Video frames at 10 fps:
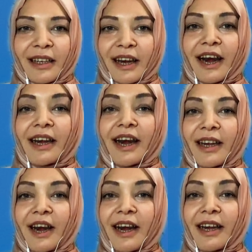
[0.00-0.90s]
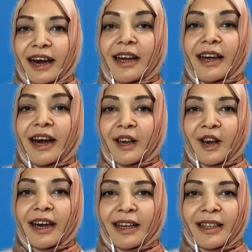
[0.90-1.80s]
Она оказалась
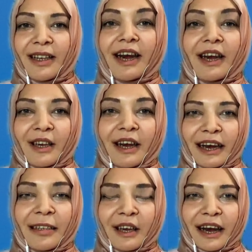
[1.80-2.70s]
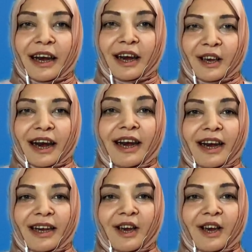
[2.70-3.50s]
неудачной, поэтому штаты стали применять